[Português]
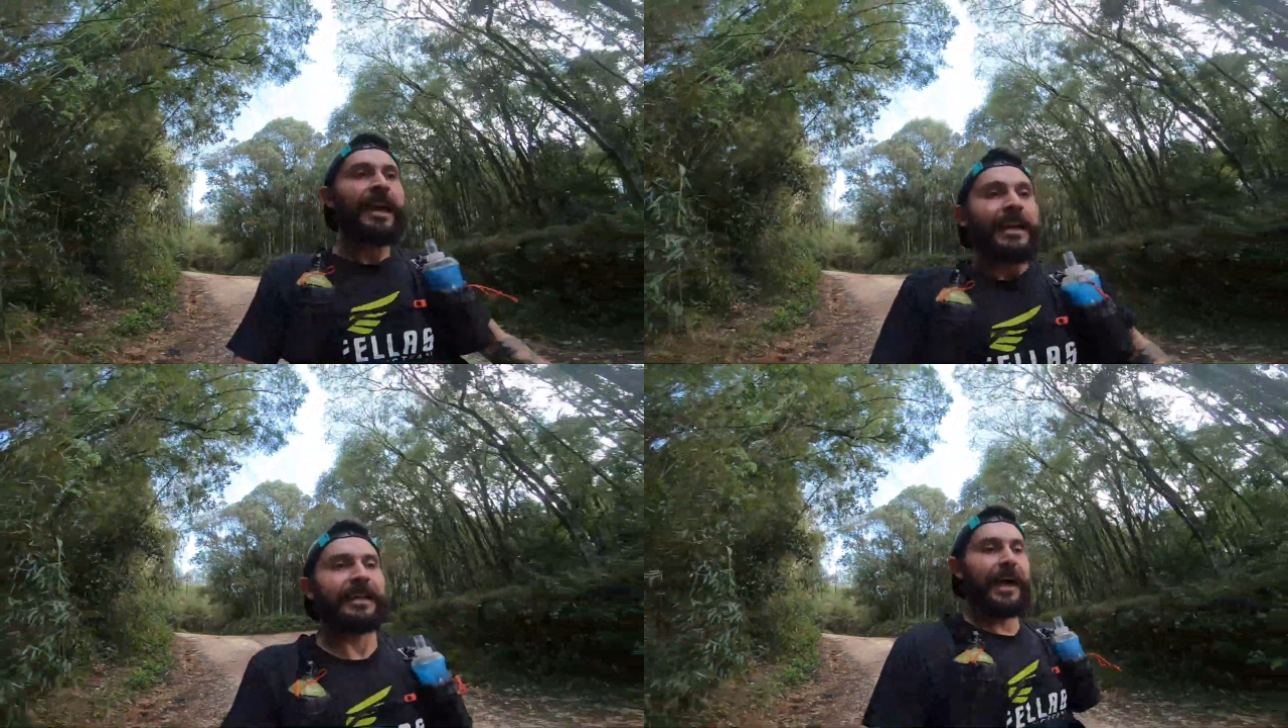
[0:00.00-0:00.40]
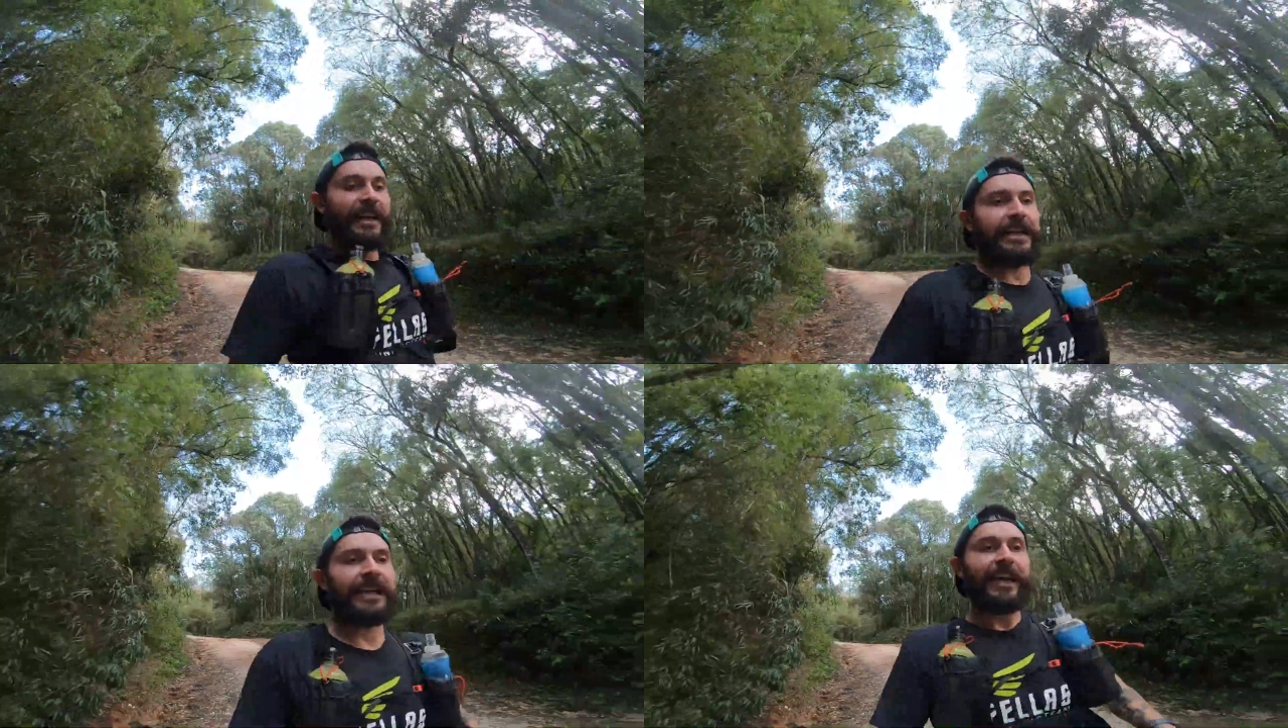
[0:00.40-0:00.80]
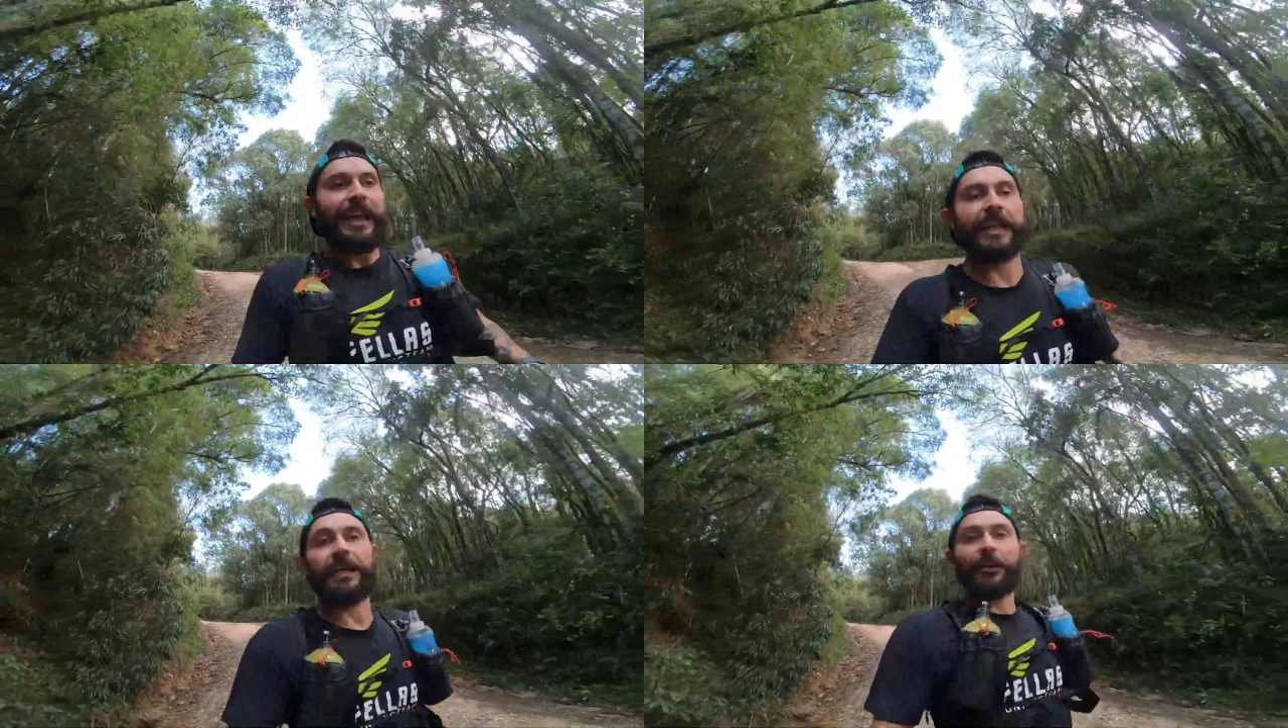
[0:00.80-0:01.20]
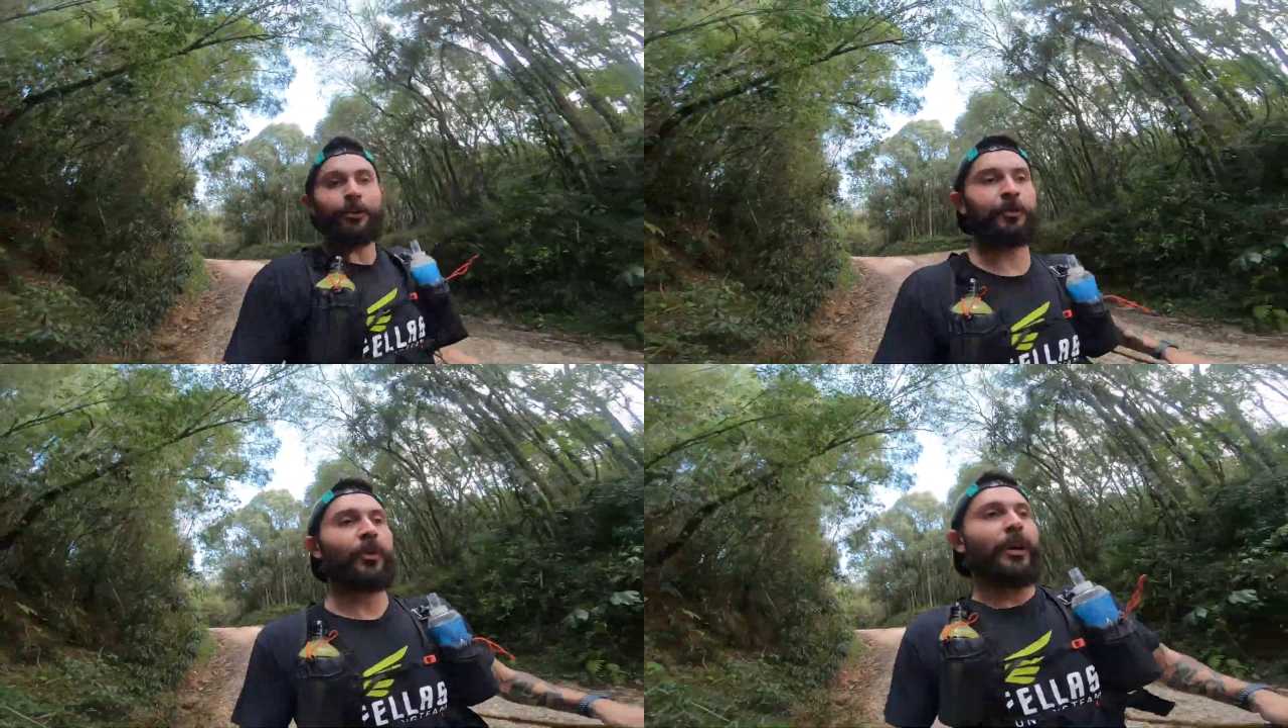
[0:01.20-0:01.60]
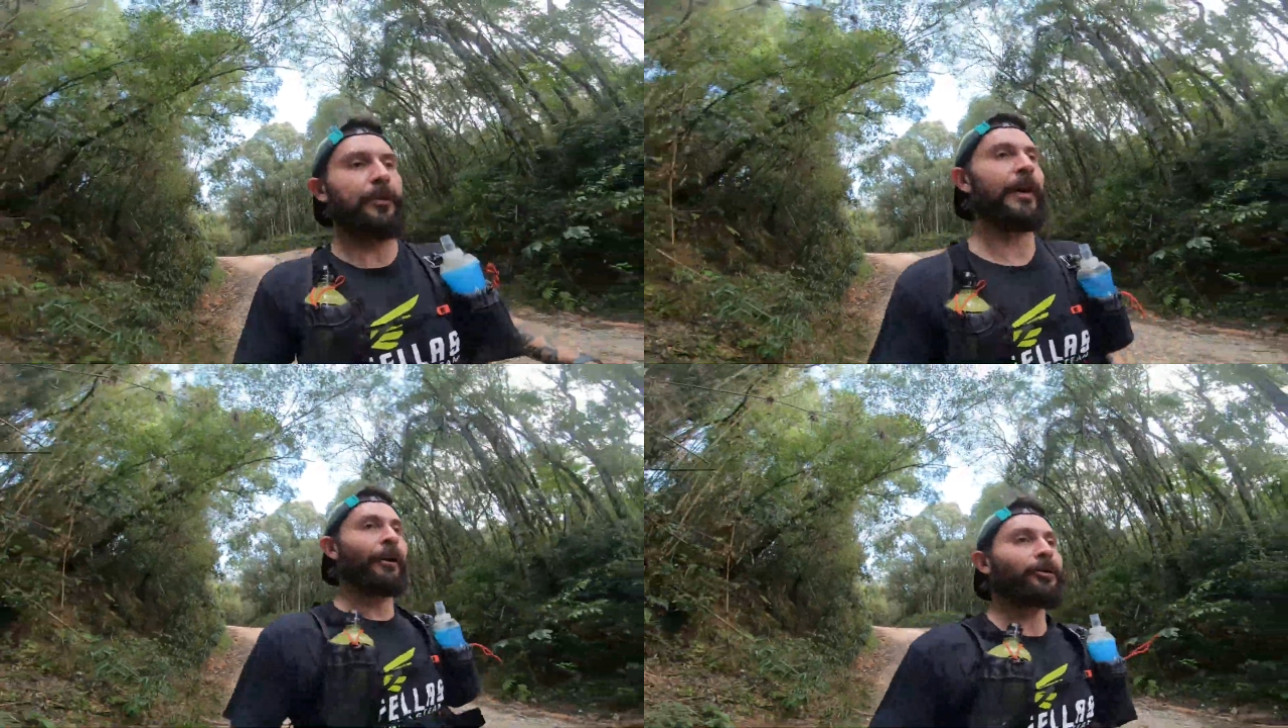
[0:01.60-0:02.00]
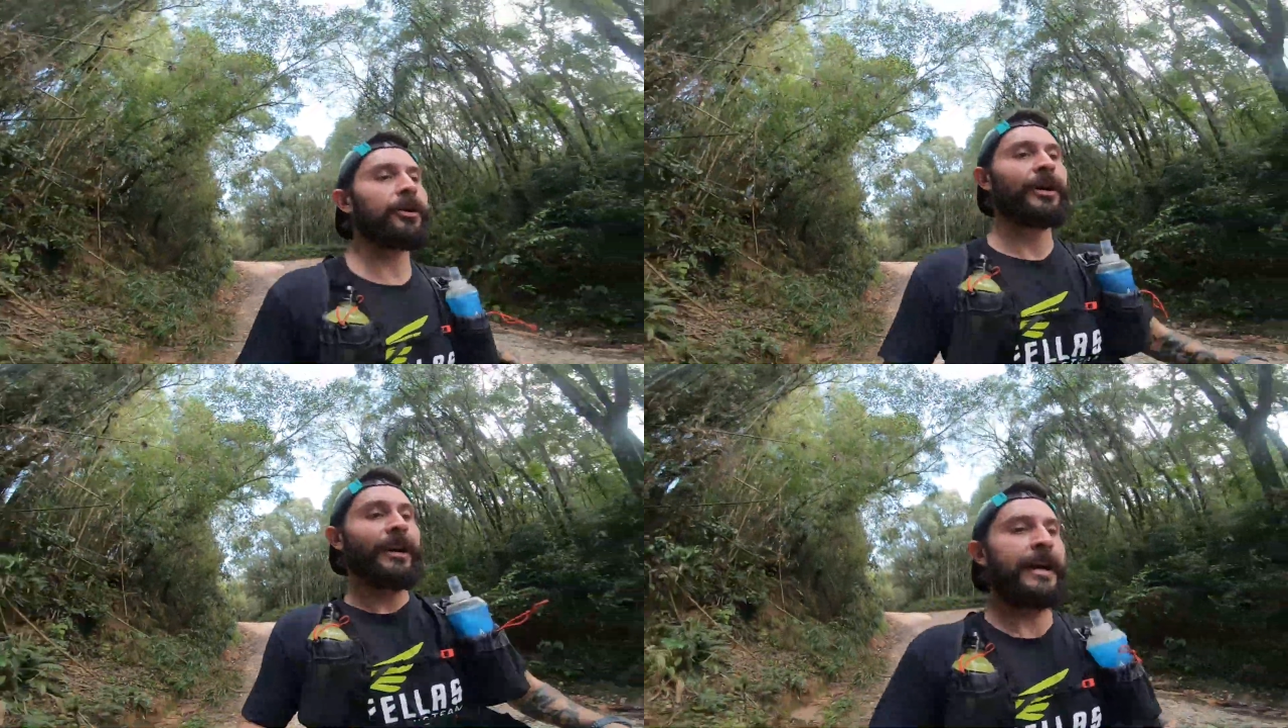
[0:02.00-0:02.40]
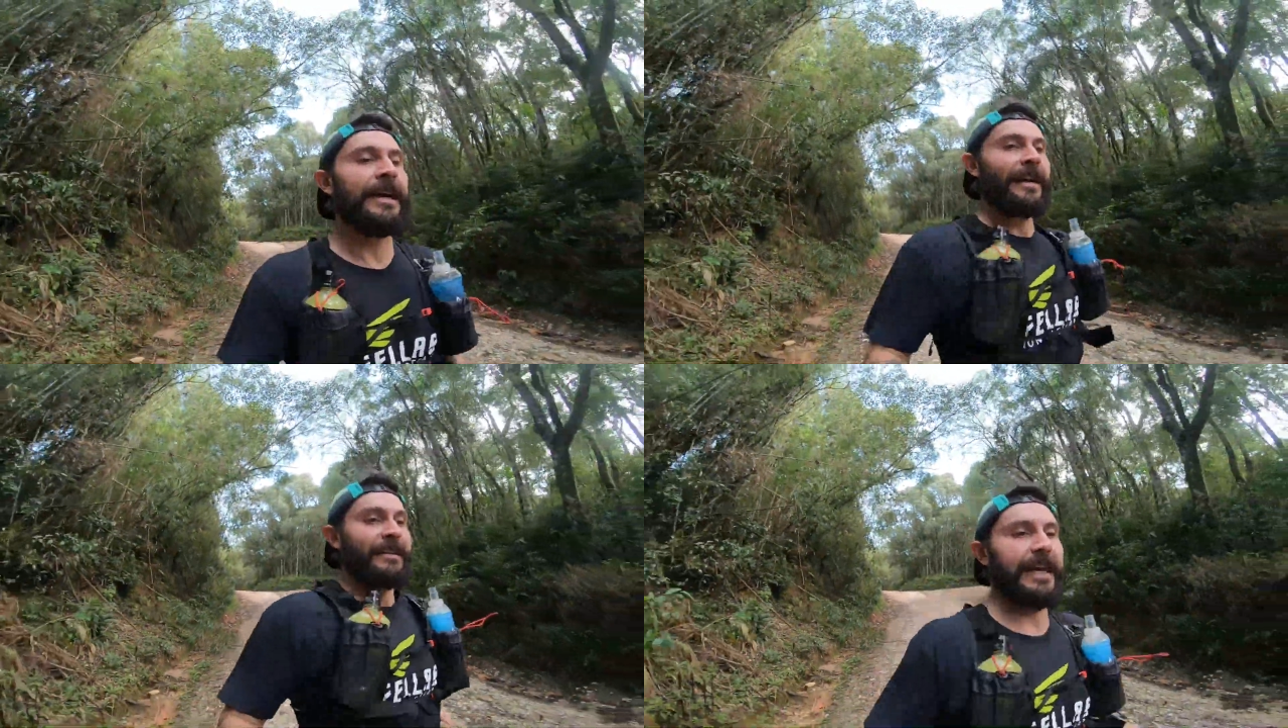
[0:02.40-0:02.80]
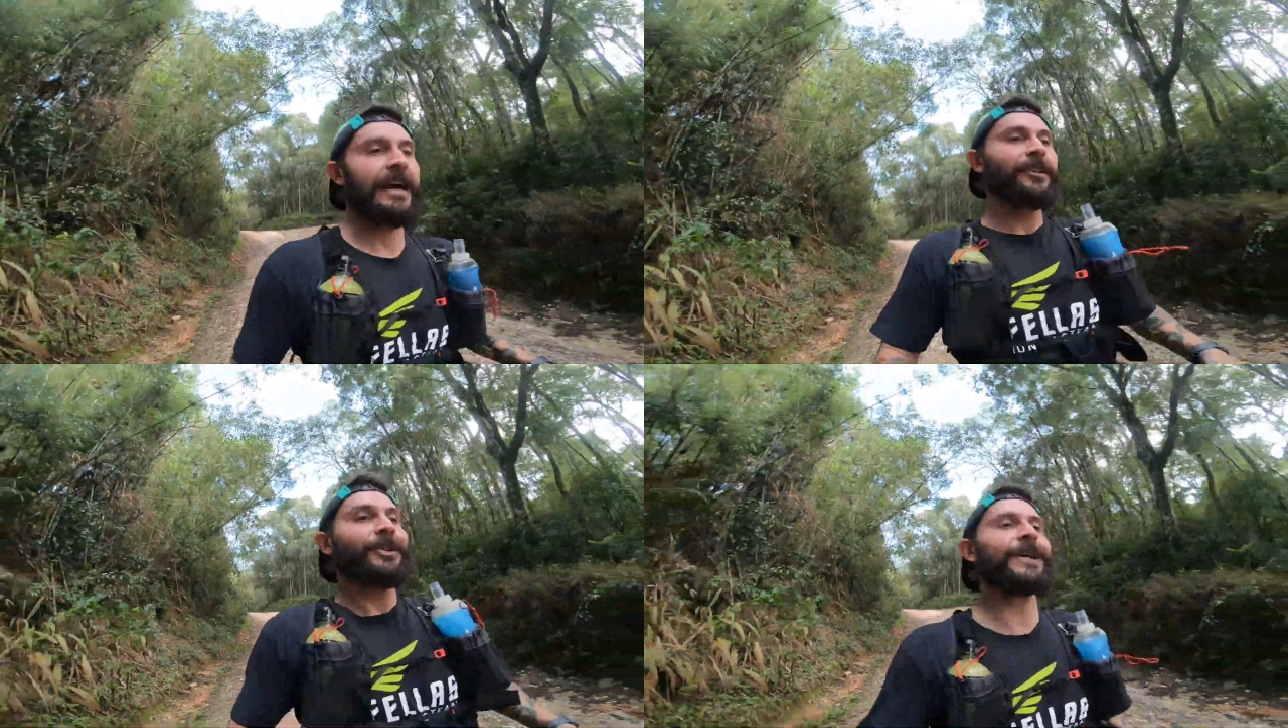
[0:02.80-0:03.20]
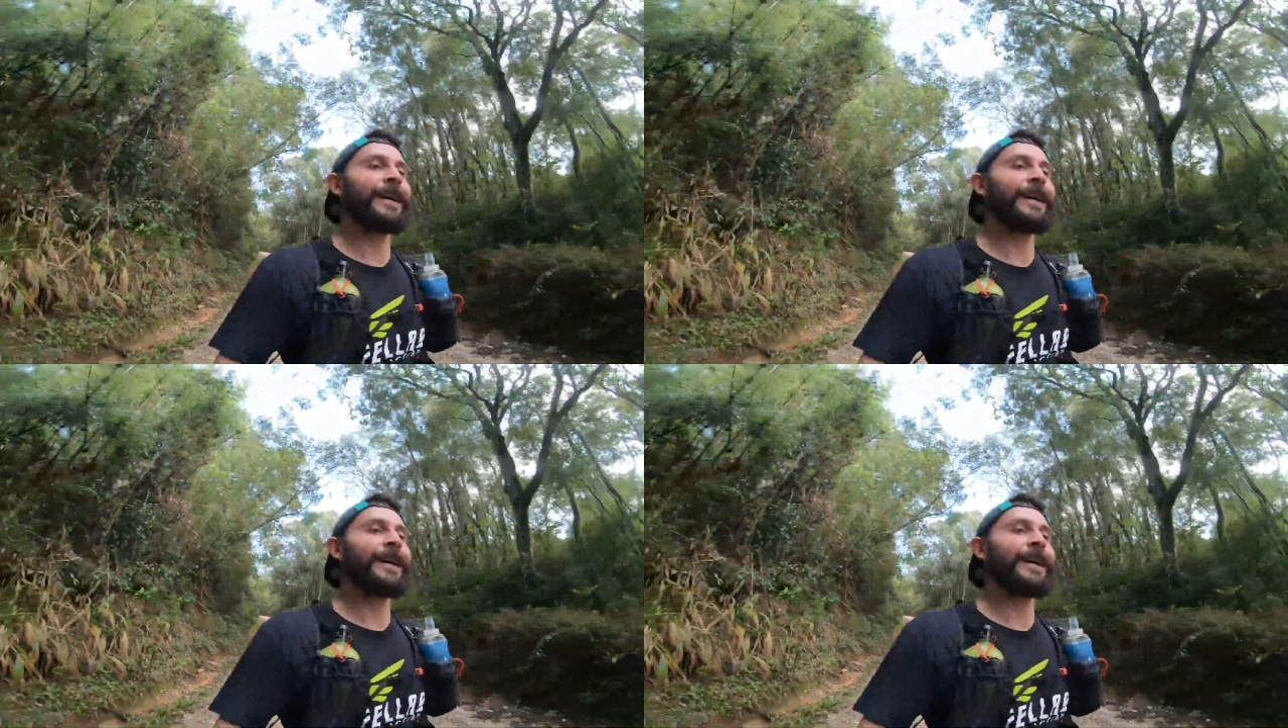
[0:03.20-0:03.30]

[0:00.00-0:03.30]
que daria naquele ritmo no asfalto, certo?